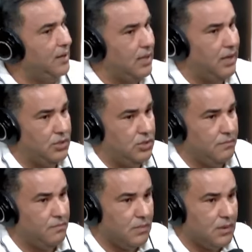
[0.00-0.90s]
للترجي
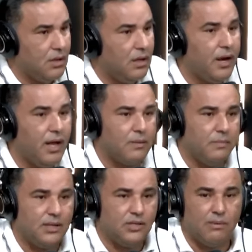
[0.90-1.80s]
راك
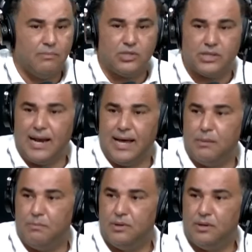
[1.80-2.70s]
ما تنجمش
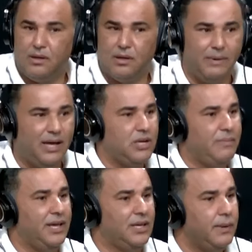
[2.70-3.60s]
تلعب مع
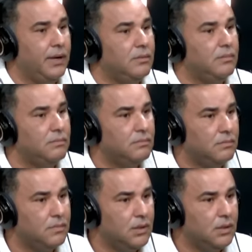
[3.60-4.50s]
جمعيه كبيره
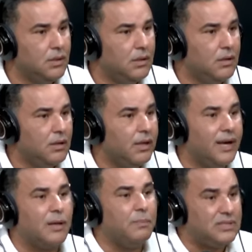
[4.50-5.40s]

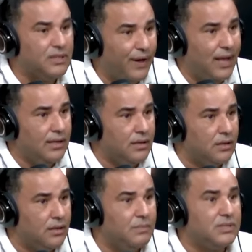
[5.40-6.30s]
راك بالسيف
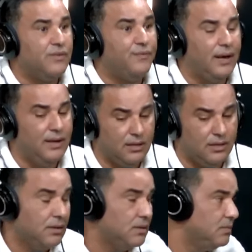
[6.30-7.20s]
عليك بالسيف
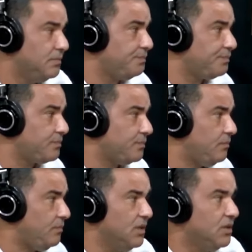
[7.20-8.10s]
عليك يوسف السرايري
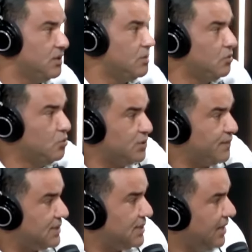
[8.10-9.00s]

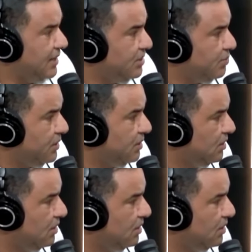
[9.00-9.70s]
يوسف السرايري ايش بيه؟